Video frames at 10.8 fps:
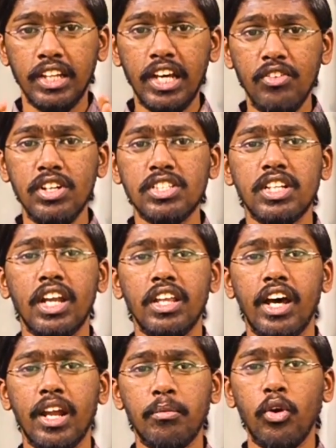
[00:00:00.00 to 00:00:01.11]
దేవుని
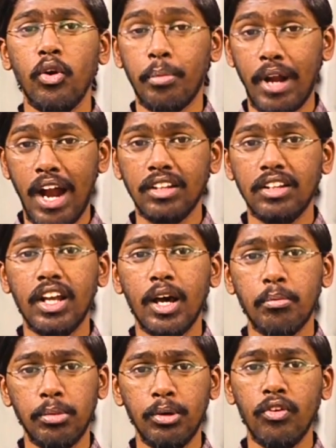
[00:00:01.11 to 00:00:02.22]
సన్నిధానంలో
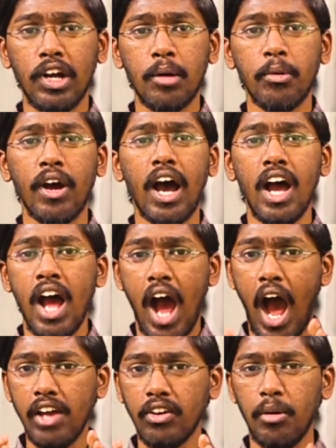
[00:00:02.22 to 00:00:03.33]
ప్రార్థనాపూర్వకముగా
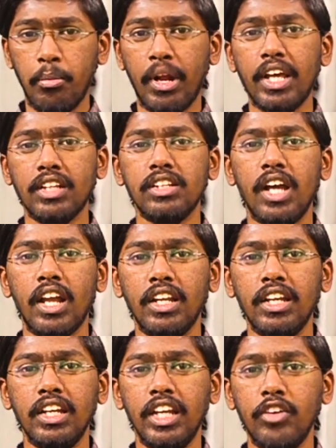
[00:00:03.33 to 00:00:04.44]
ఆ యొక్క
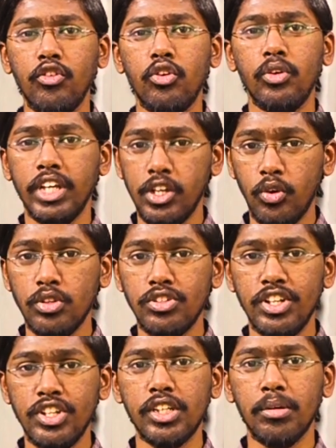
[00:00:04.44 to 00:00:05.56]
ప్రయత్నాన్ని నీవు ఈ రోజు
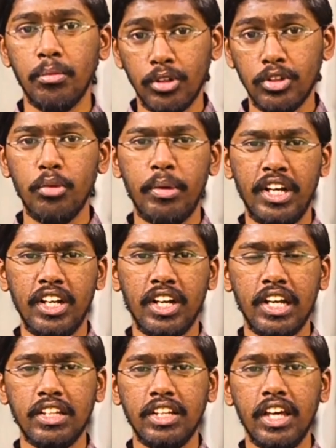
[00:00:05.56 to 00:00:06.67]
నుంచి
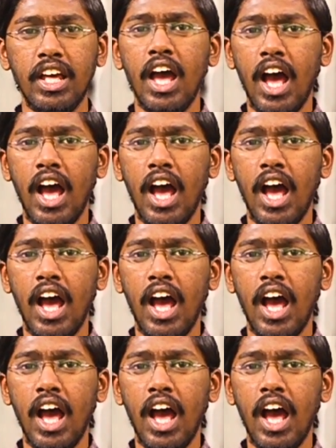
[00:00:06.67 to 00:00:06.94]
మొదలుపెట్టినట్టయితే